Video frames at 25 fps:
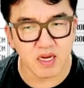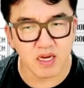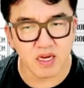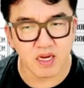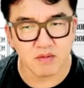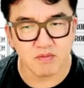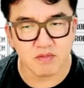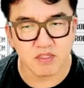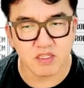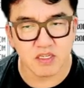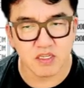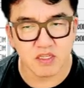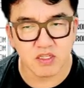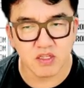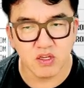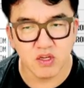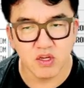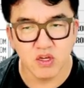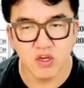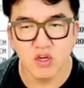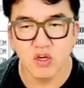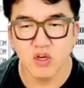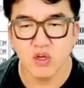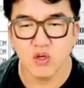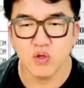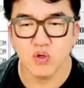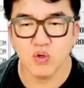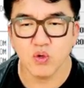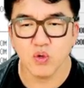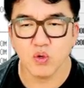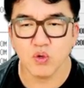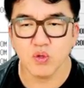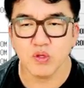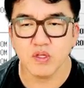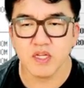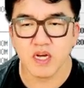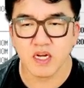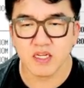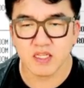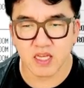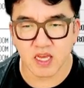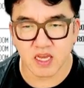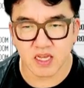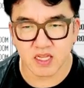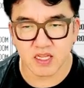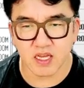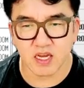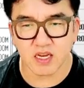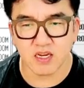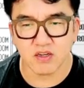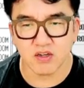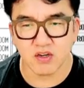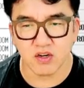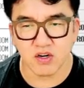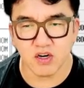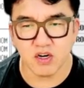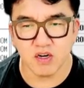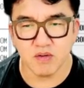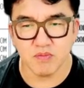아무튼 이런 상태에 있다는 거